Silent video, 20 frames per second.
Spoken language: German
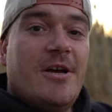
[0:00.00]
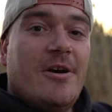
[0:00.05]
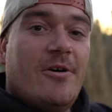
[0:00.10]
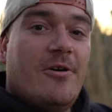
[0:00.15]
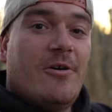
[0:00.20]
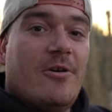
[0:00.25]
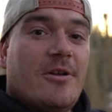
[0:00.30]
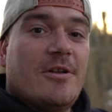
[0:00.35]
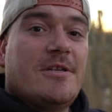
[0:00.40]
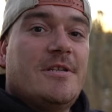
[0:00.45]

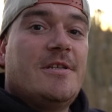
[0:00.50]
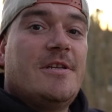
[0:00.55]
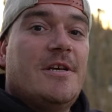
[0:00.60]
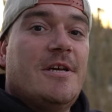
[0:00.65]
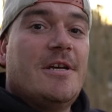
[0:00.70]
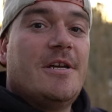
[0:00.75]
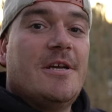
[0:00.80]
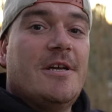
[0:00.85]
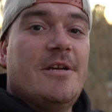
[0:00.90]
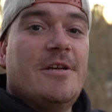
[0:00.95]
Und
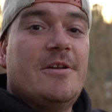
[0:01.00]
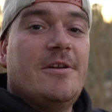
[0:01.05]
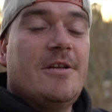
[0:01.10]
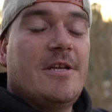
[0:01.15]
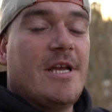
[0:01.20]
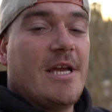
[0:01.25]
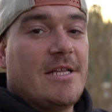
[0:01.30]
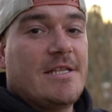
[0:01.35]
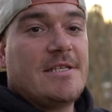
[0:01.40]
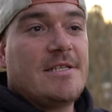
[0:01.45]

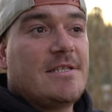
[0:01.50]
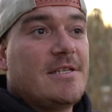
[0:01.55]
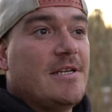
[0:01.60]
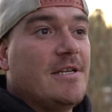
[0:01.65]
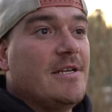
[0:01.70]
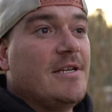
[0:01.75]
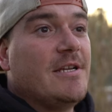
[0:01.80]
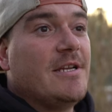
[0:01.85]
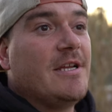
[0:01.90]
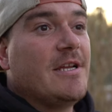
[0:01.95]
jetzt
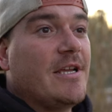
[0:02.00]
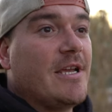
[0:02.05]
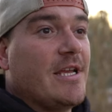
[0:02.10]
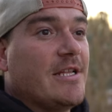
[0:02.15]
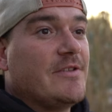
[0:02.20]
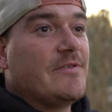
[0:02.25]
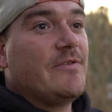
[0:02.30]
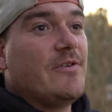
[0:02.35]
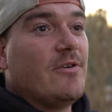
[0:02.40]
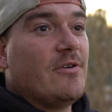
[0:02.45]

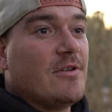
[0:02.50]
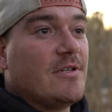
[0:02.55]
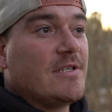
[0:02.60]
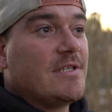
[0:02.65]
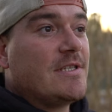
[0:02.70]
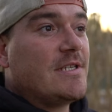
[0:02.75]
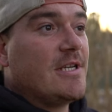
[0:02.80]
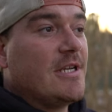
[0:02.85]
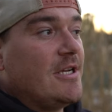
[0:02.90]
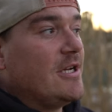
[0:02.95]
geht es für
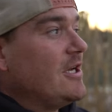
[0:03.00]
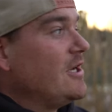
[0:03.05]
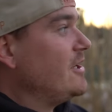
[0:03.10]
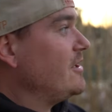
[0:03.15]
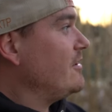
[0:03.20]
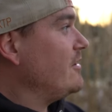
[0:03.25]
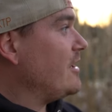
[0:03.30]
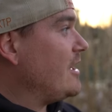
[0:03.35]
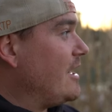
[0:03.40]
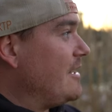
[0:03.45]
uns
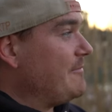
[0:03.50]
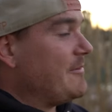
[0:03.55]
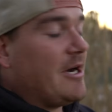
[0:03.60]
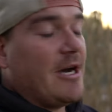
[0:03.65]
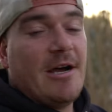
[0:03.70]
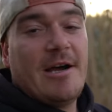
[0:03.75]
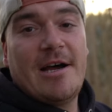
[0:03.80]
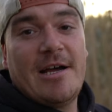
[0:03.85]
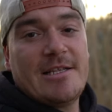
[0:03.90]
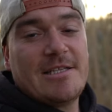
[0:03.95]
noch
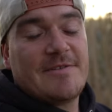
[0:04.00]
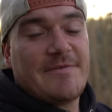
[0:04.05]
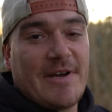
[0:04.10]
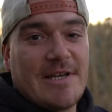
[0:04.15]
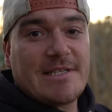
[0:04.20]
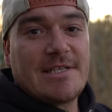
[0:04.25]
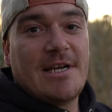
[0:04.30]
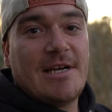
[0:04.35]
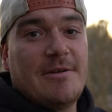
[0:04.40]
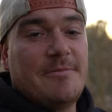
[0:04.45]
einmal ans
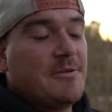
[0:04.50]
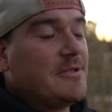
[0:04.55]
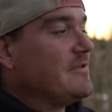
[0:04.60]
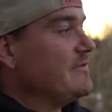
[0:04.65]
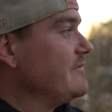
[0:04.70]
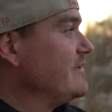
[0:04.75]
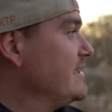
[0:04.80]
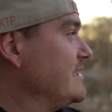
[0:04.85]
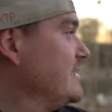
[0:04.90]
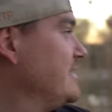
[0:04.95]
Wasser,
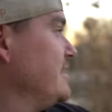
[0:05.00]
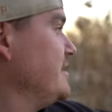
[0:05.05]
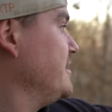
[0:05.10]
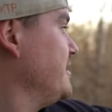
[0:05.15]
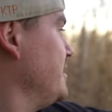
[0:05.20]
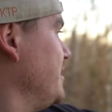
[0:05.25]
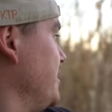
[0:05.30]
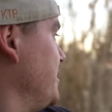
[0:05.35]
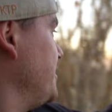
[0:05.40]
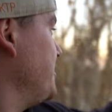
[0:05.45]
beziehungsweise
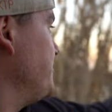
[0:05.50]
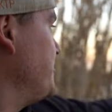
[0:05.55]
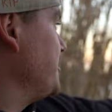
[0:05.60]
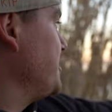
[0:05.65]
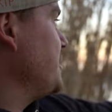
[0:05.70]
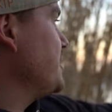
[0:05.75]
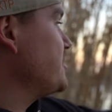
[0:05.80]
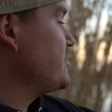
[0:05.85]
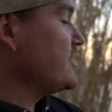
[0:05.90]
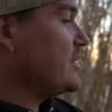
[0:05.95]
ich
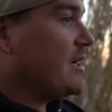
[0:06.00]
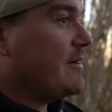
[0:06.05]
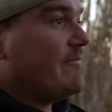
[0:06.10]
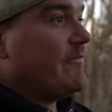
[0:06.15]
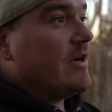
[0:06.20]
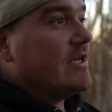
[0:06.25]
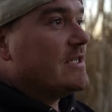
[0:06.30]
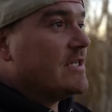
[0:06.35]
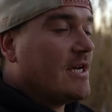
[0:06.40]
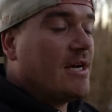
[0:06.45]
bin jetzt schon
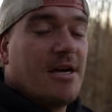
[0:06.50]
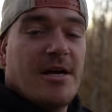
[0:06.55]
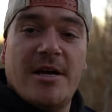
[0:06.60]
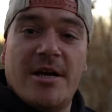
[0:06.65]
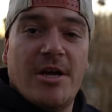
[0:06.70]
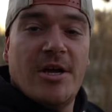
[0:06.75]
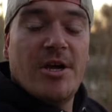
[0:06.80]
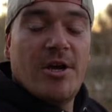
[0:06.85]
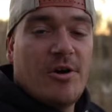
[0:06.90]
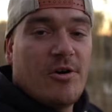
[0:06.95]
am Wasser
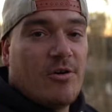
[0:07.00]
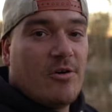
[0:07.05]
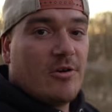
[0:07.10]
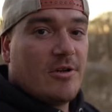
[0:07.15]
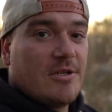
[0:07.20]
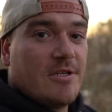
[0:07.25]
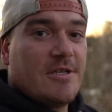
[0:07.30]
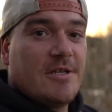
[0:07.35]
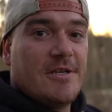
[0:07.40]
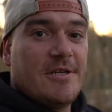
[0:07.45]

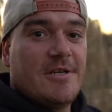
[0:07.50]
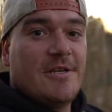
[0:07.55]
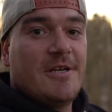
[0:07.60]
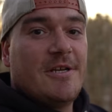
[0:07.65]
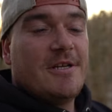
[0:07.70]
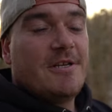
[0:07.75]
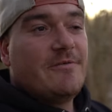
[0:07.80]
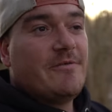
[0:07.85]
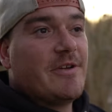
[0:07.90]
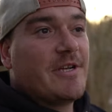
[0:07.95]
und
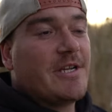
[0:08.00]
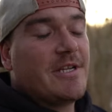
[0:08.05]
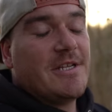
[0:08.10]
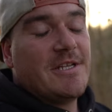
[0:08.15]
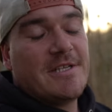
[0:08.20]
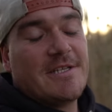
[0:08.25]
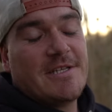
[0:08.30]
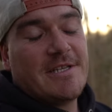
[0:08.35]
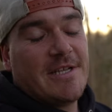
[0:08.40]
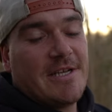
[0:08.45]
wir
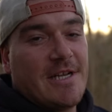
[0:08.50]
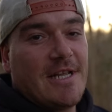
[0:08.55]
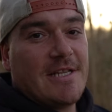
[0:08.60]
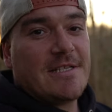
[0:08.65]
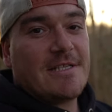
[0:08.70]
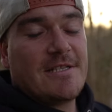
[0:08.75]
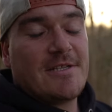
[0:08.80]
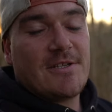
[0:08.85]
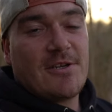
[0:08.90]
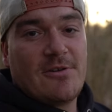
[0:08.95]
genießen den
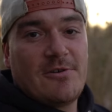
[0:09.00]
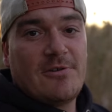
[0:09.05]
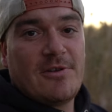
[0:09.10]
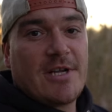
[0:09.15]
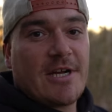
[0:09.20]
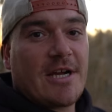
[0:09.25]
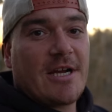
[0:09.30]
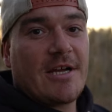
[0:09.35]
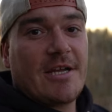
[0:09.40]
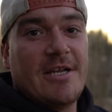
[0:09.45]
letzten
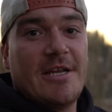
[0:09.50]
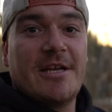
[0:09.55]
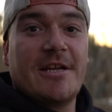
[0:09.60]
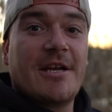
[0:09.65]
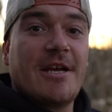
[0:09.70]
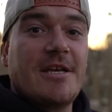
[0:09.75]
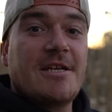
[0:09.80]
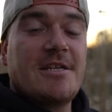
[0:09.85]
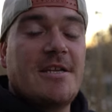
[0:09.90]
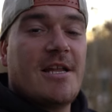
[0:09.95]
Sonnenuntergang hier in
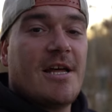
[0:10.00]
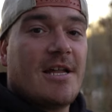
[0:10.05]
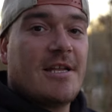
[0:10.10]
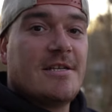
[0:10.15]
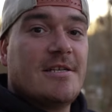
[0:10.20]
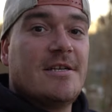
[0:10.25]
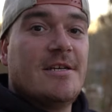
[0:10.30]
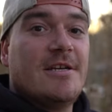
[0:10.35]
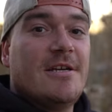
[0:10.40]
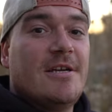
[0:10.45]

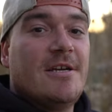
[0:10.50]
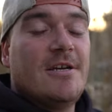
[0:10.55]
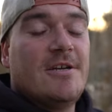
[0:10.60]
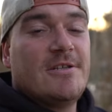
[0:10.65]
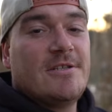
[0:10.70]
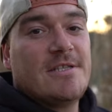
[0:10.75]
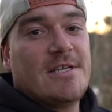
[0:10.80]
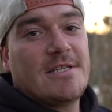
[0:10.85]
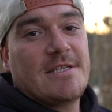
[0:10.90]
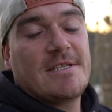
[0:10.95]
Griechenland
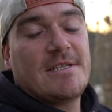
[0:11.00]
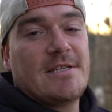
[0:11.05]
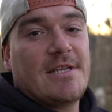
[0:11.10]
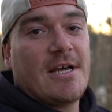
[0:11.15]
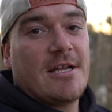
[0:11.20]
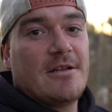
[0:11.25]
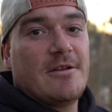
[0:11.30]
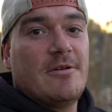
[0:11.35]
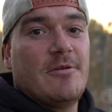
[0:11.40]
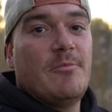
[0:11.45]
und setzen
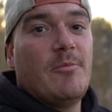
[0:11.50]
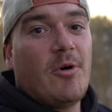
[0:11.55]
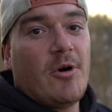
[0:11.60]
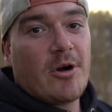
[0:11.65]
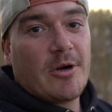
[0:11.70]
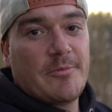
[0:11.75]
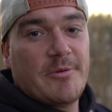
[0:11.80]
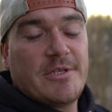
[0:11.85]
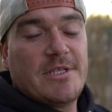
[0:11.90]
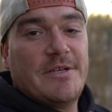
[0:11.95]
dann
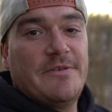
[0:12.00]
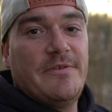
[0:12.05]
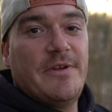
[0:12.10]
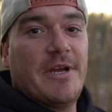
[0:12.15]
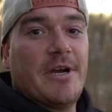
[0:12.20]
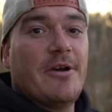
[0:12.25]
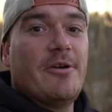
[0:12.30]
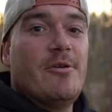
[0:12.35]
morgen mit der Fähre